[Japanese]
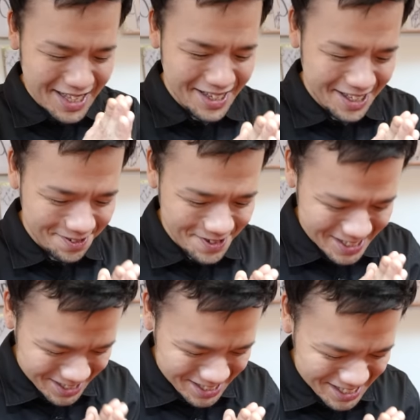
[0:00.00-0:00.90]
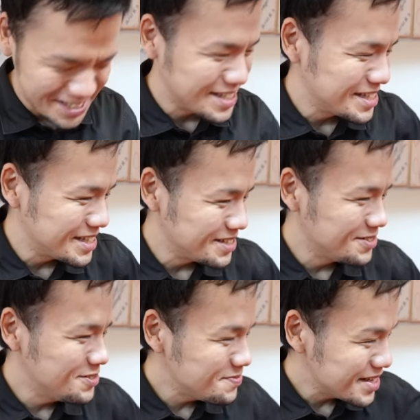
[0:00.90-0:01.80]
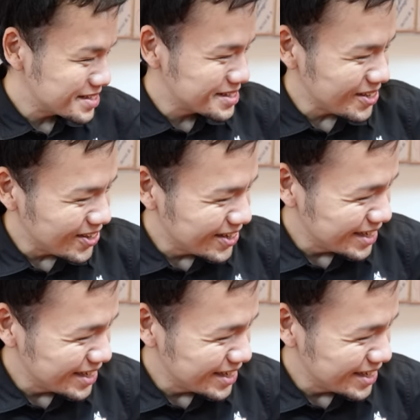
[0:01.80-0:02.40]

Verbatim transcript: ただきたいと思います。うまそう